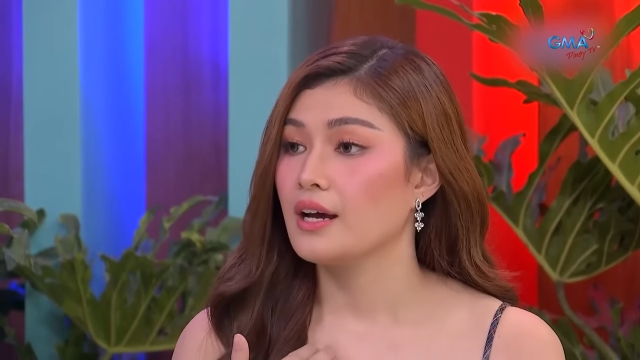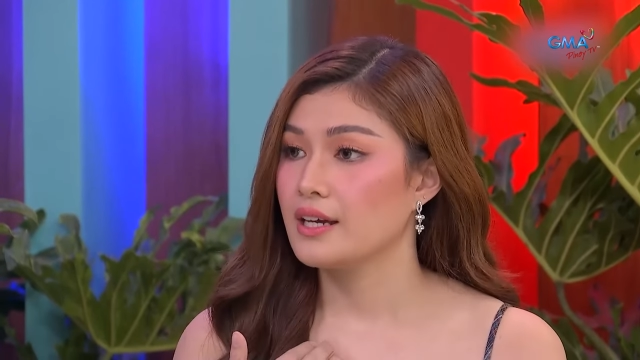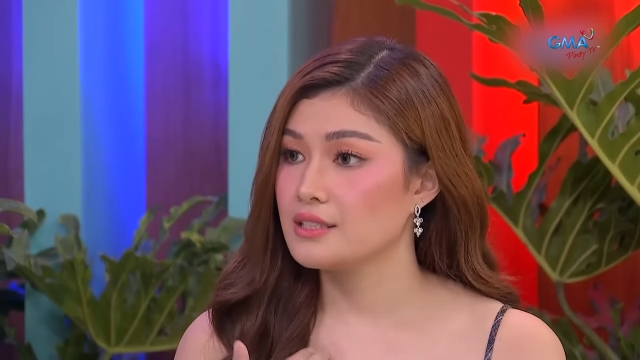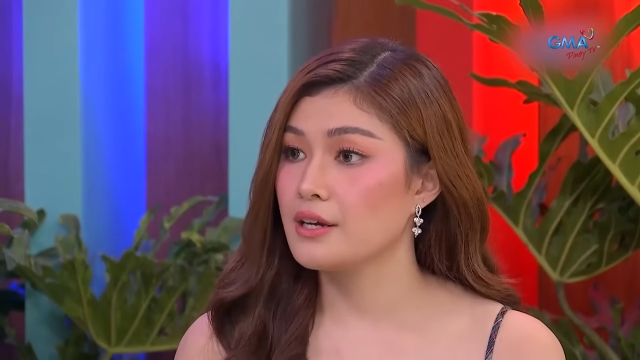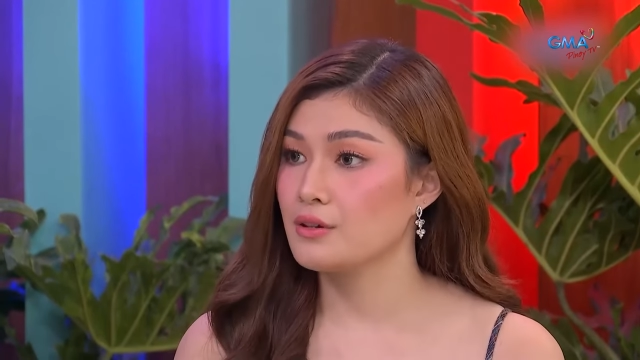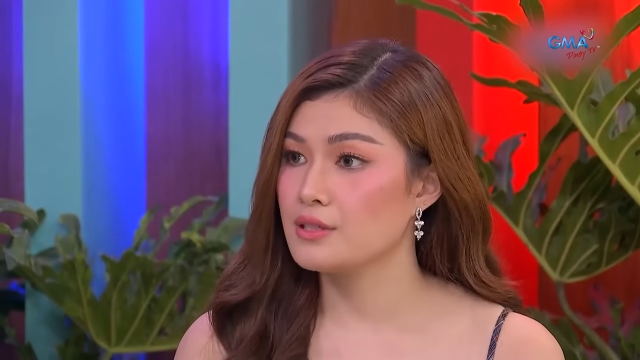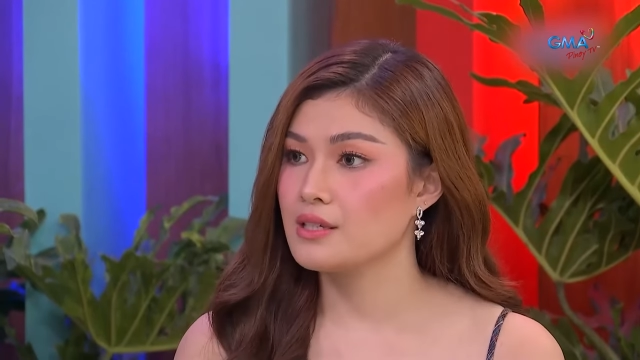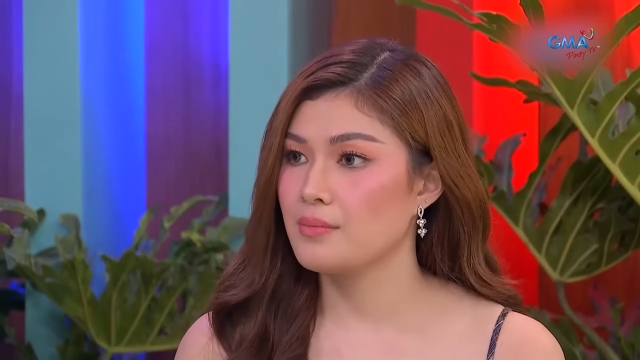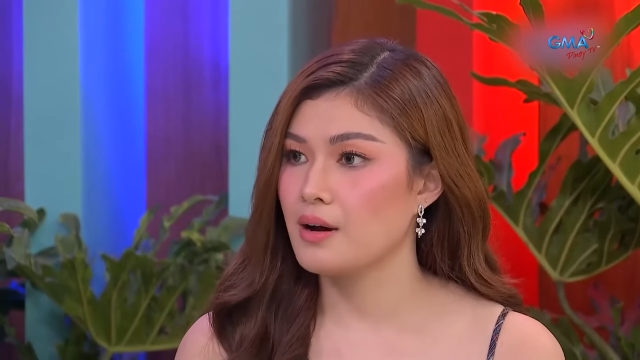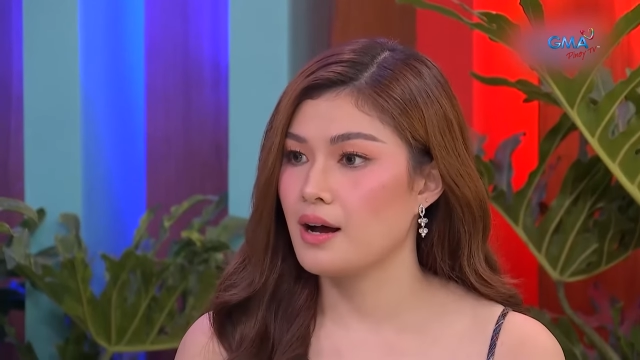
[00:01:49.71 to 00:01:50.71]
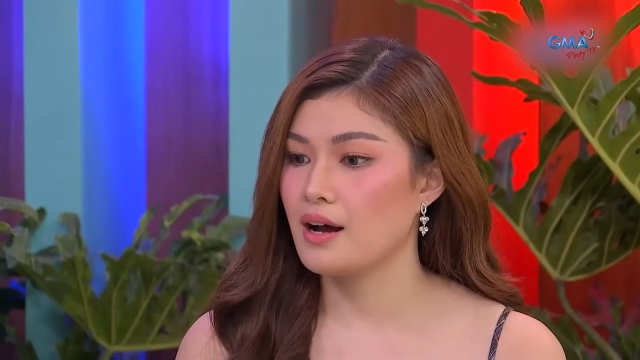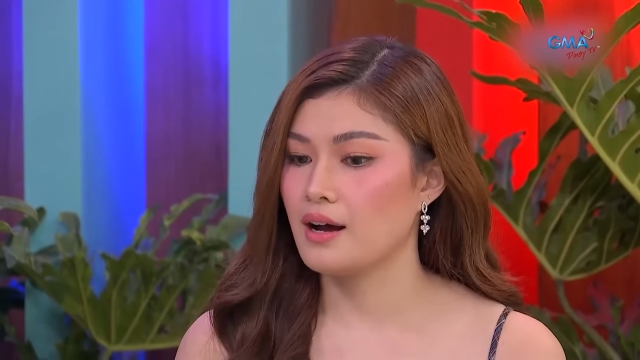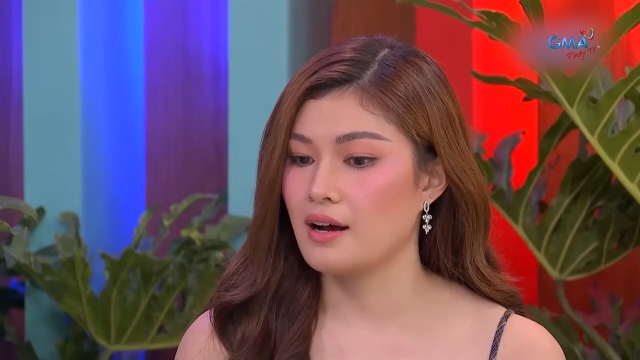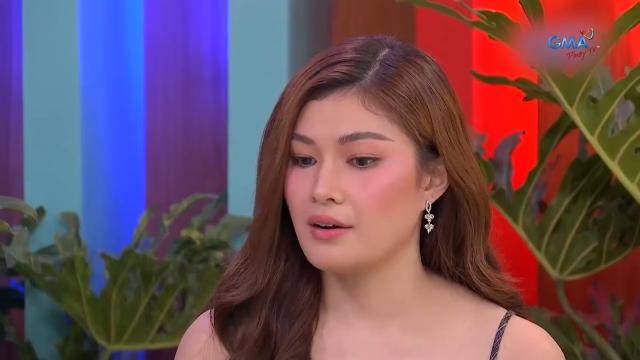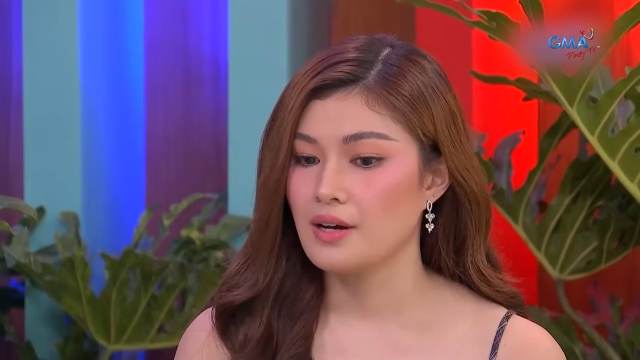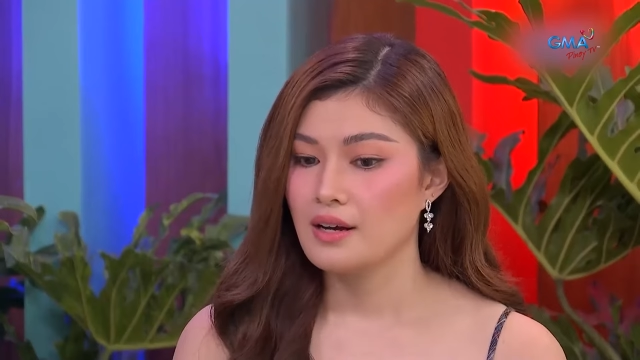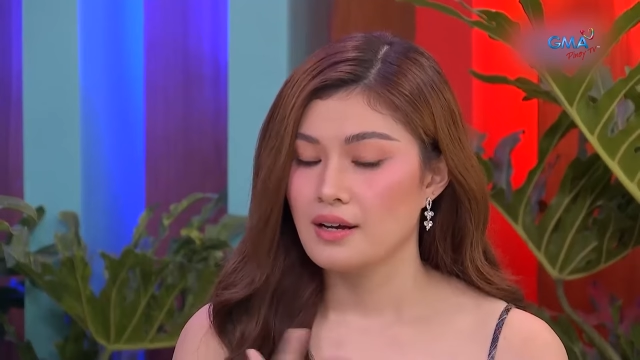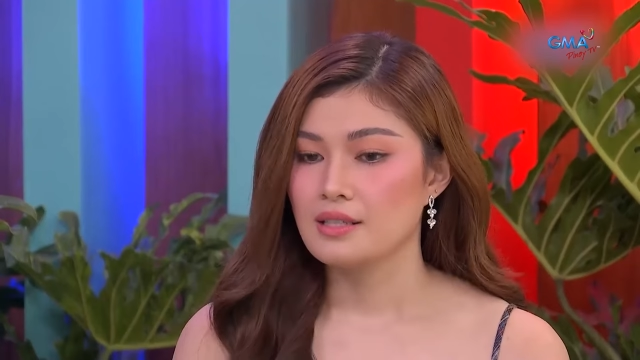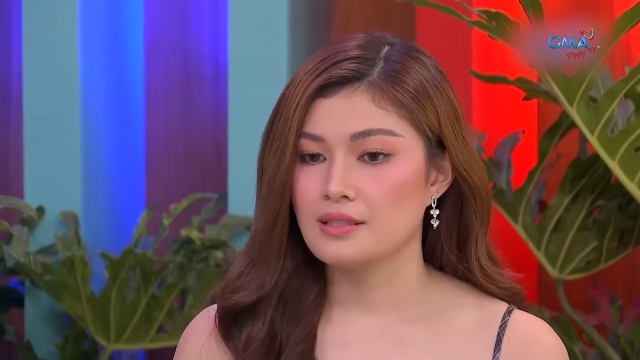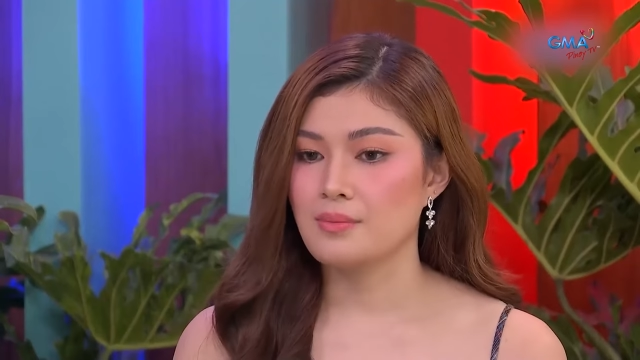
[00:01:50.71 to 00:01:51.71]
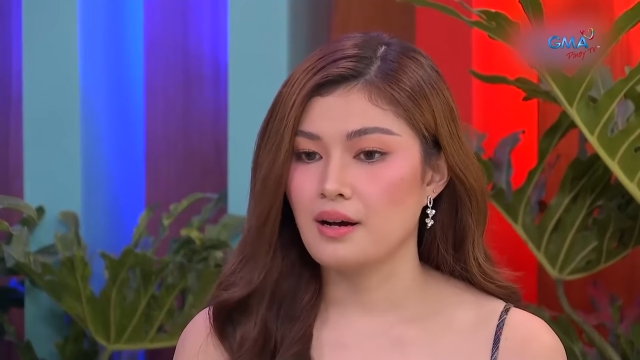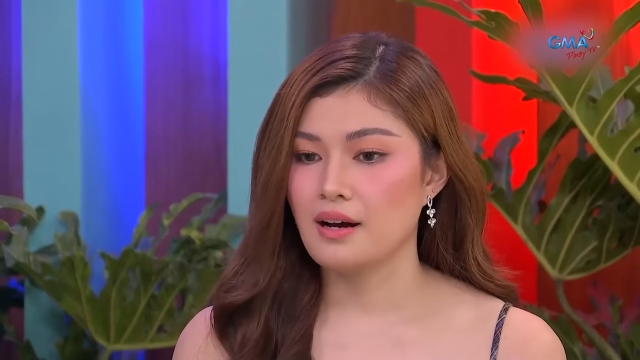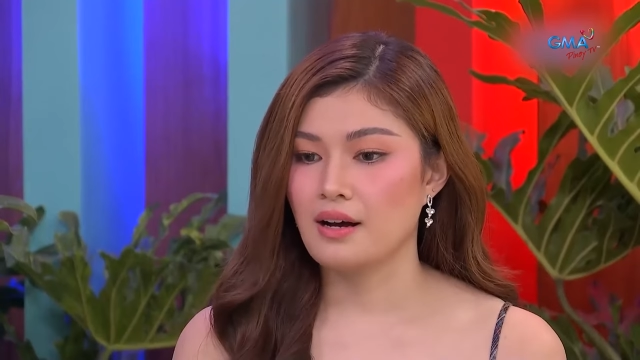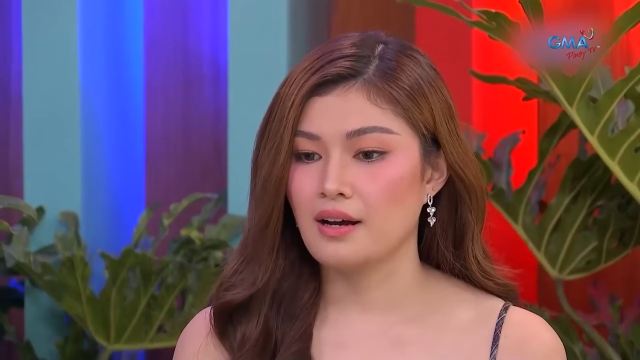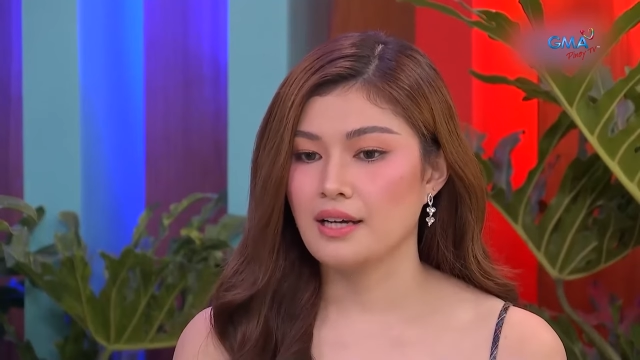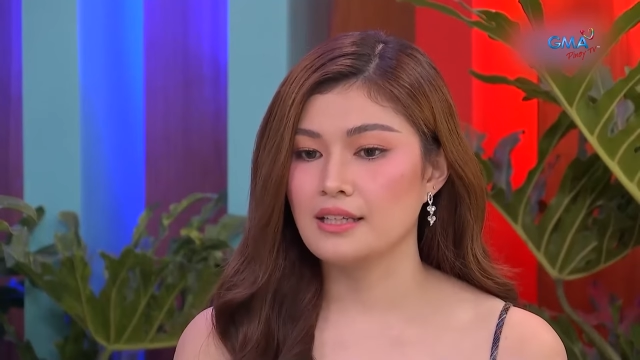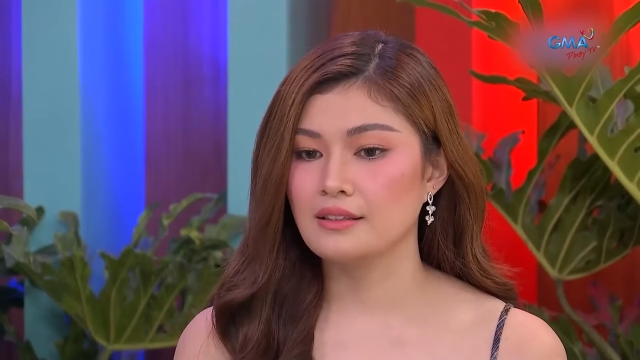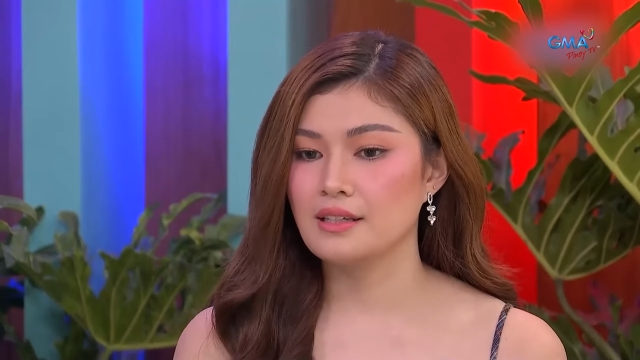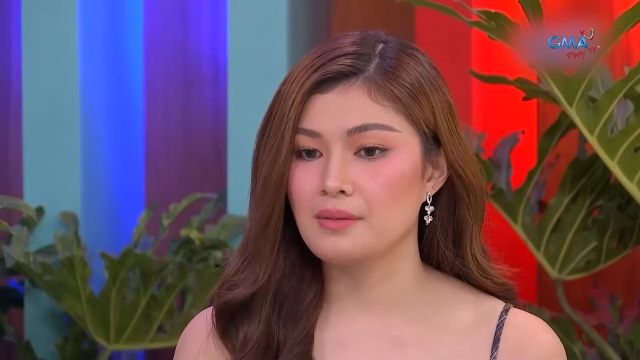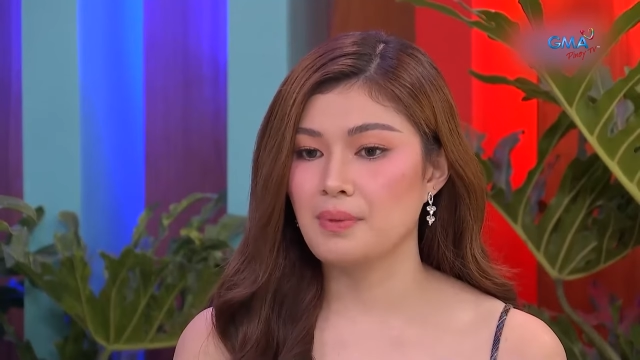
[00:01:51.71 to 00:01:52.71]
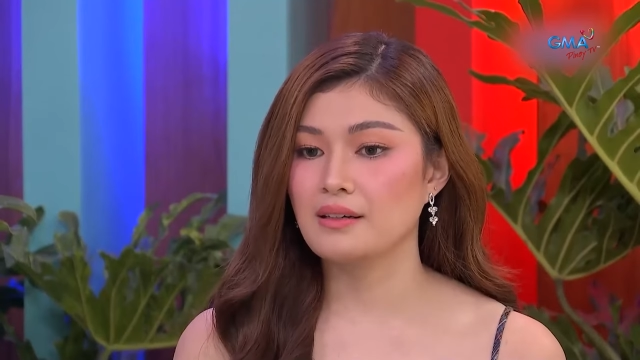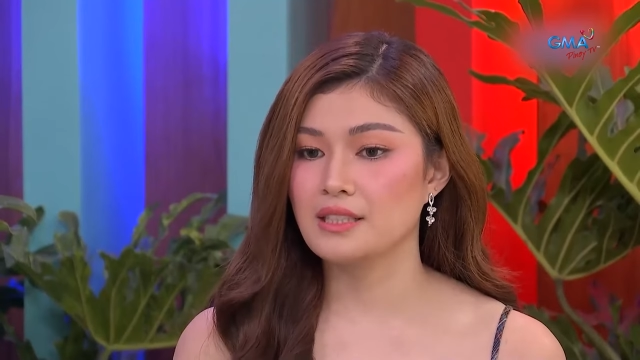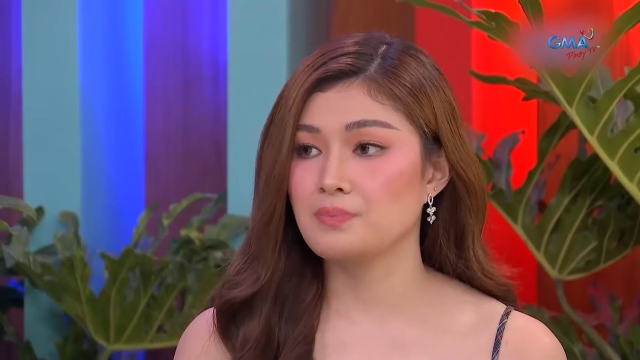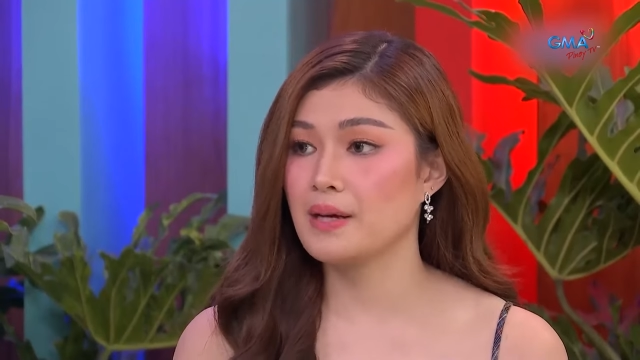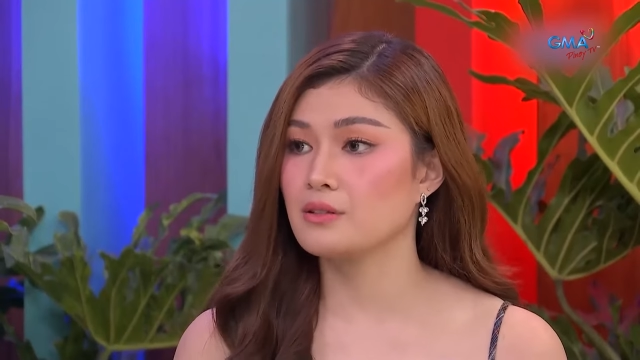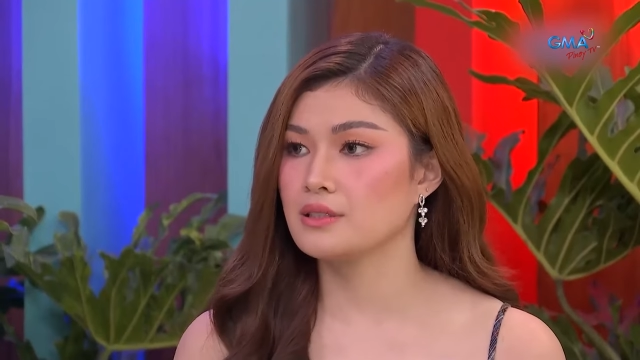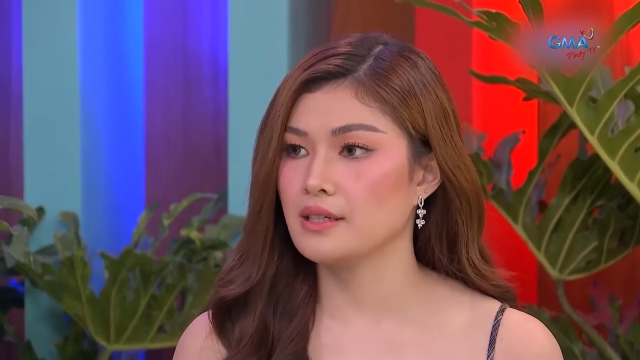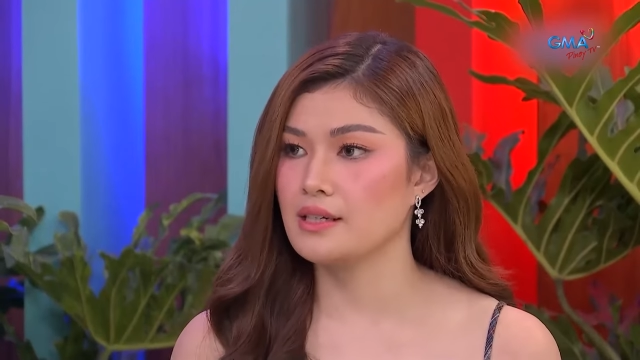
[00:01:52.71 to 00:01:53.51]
isa yon sa mga sa mga hindi pagrespeto sa